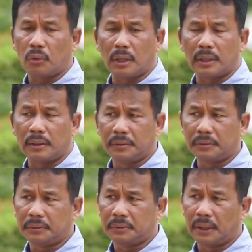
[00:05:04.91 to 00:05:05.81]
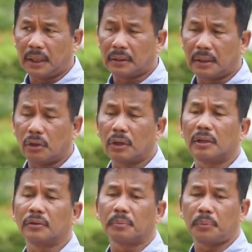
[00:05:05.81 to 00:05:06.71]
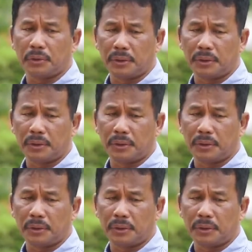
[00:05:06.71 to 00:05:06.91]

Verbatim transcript: suara itu dilaksanakan oleh kantor pos